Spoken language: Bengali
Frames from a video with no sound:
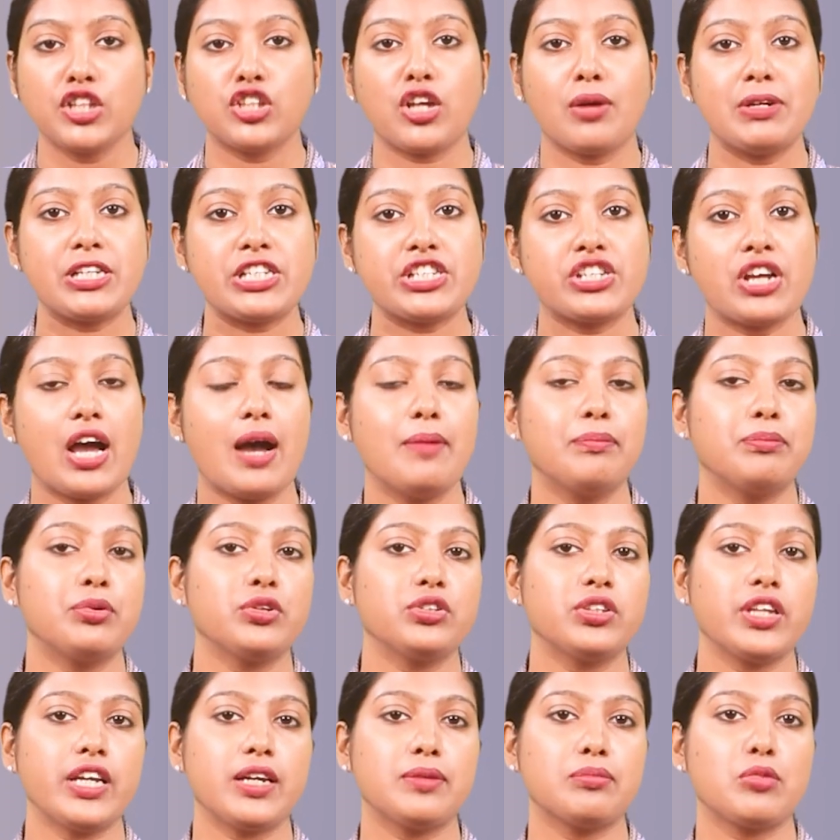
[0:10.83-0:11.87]
তবে
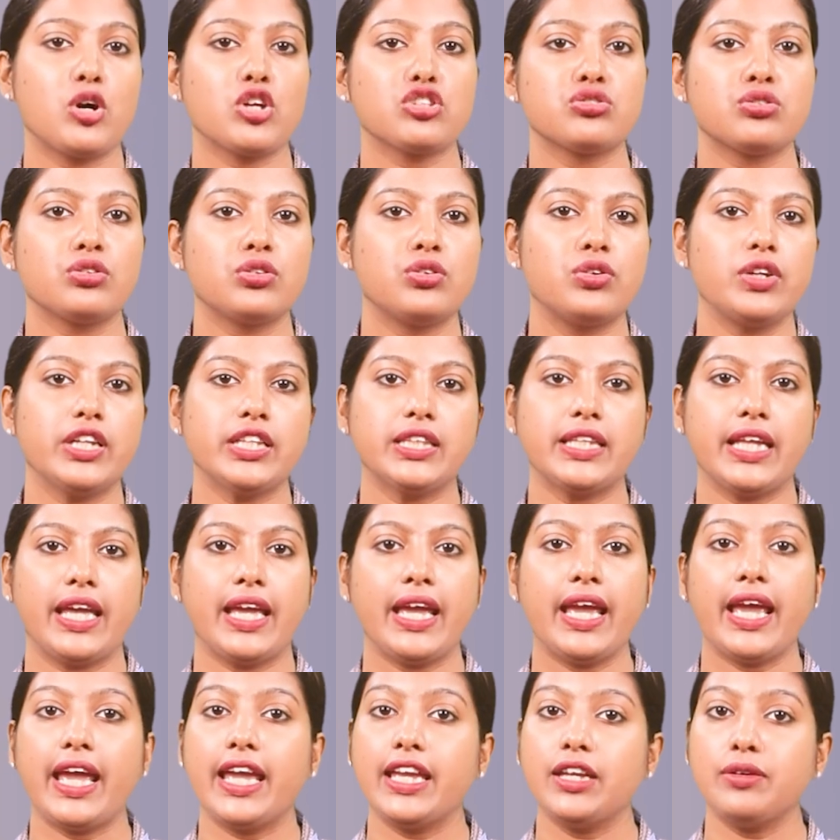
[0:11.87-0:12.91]
সাম্প্রতিক বছরগুলিতে
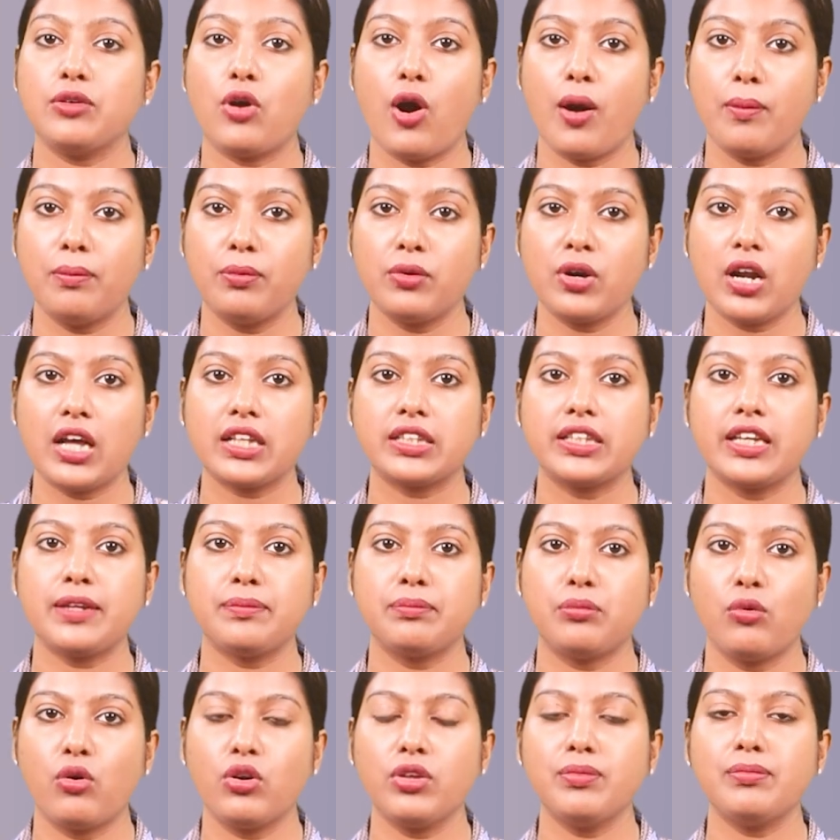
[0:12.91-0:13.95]
এই
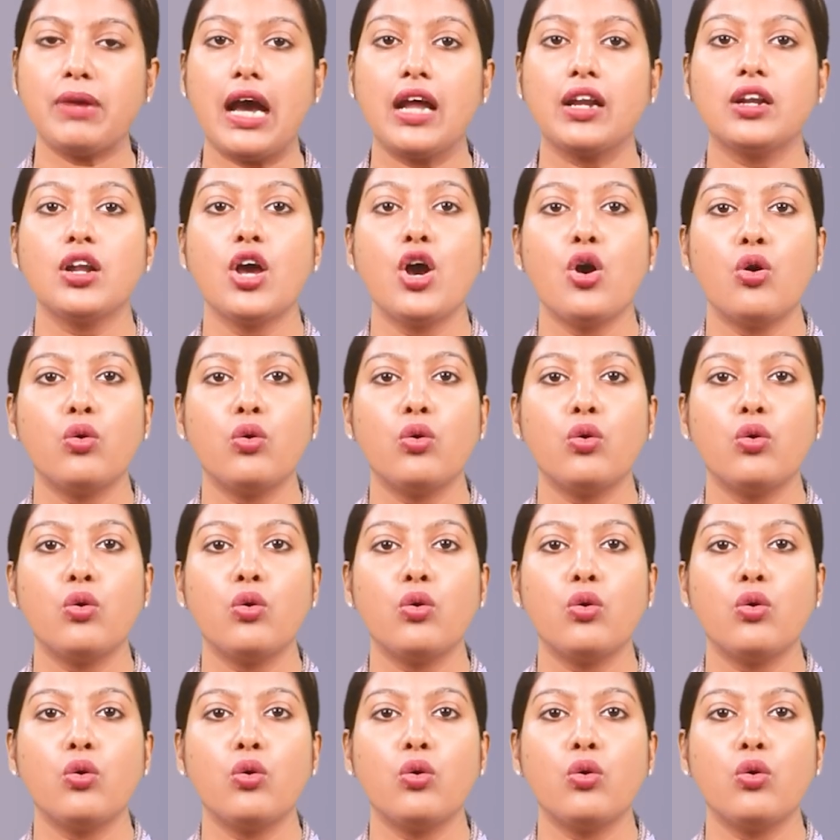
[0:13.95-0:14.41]
অপরাধের পরিমাণ